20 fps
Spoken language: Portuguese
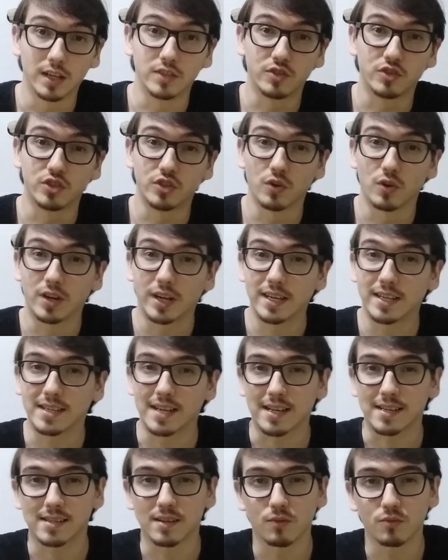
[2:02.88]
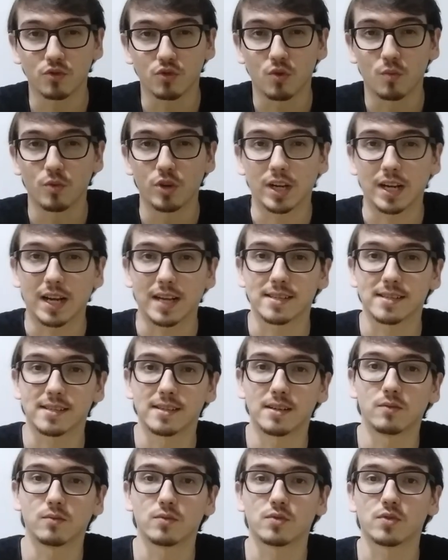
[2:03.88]
de organização, de
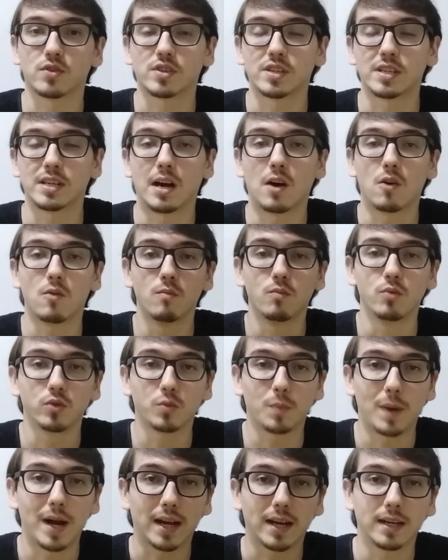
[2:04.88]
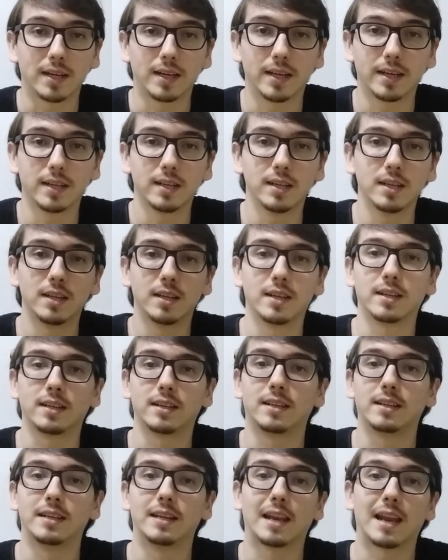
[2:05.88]
comunicação social muito bacana
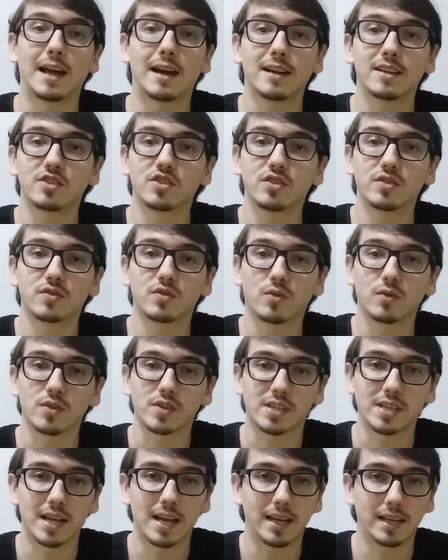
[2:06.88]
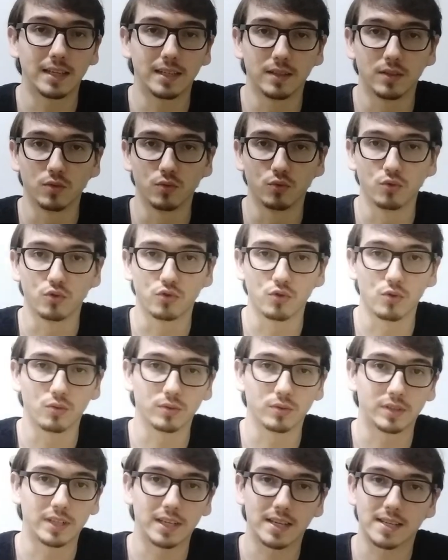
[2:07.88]
e lá a gente consegue no
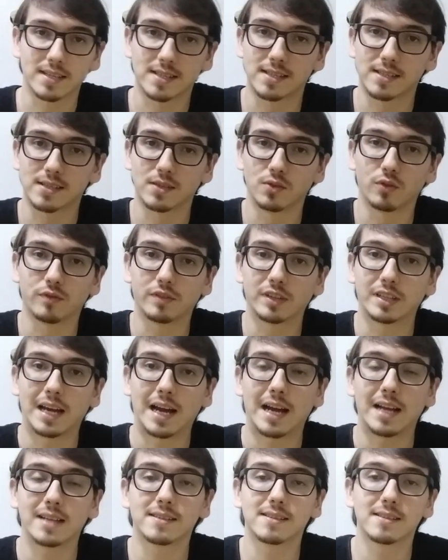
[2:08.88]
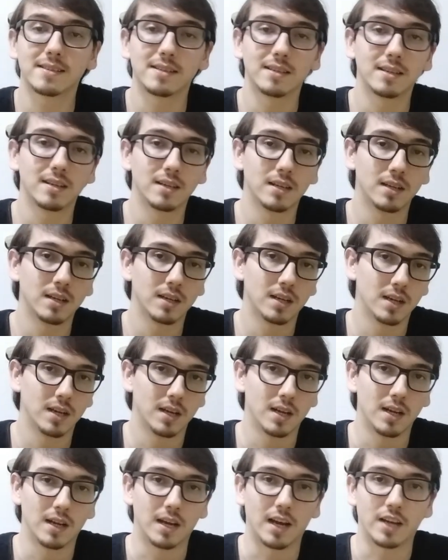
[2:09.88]
jogo ter as novidades,
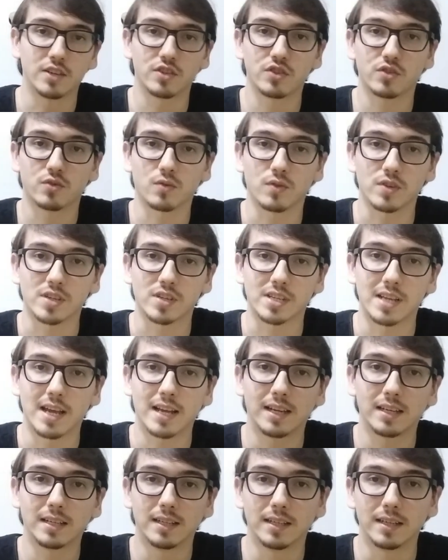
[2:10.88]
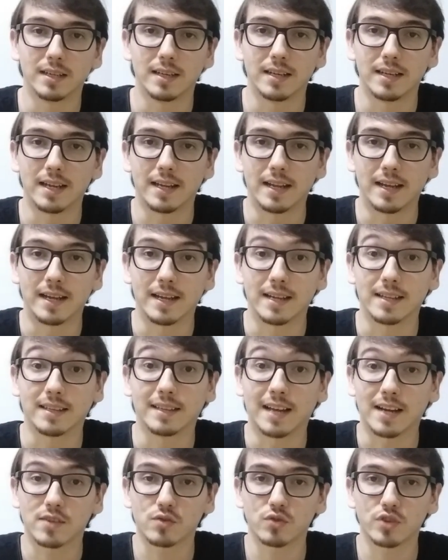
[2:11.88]
a gente consegue é,
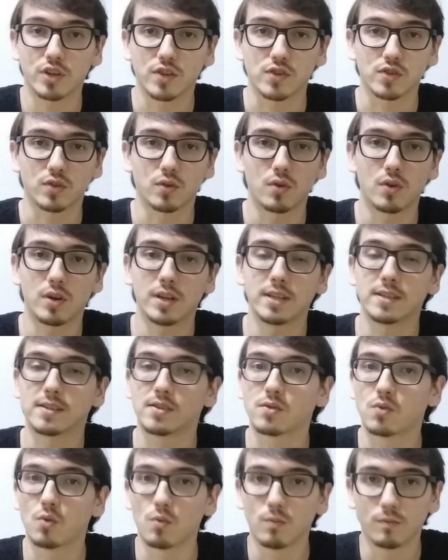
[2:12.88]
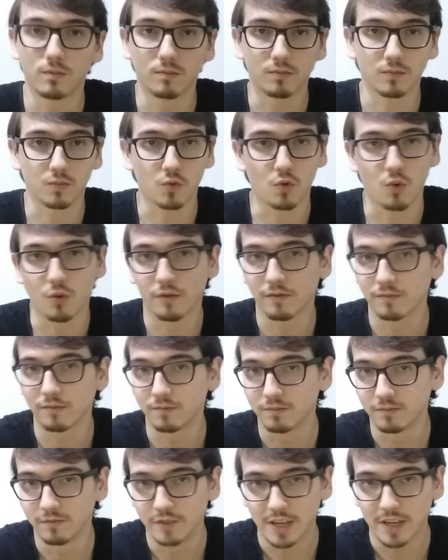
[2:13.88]
dar sugestões, com,
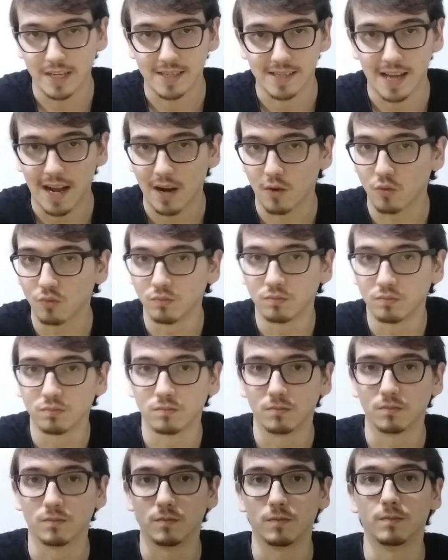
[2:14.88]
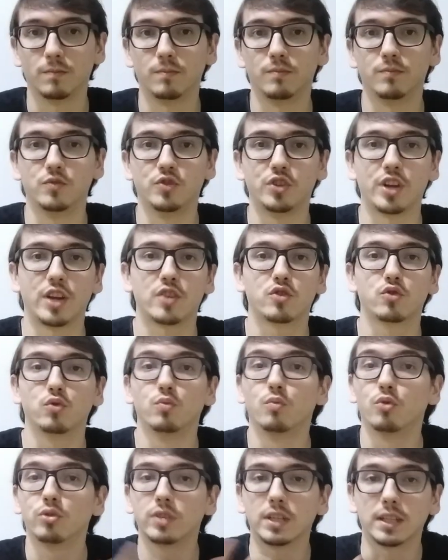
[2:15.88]
conversar com gente do
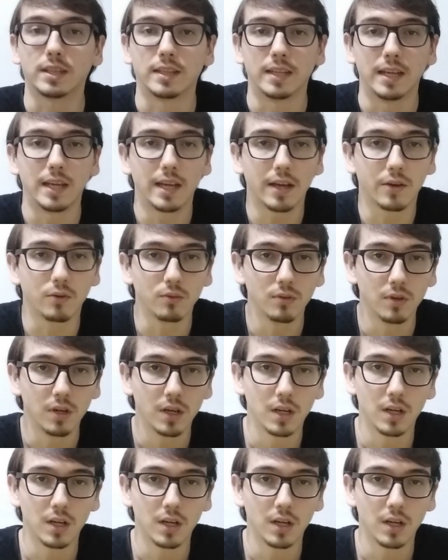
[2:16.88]
mundo inteiro.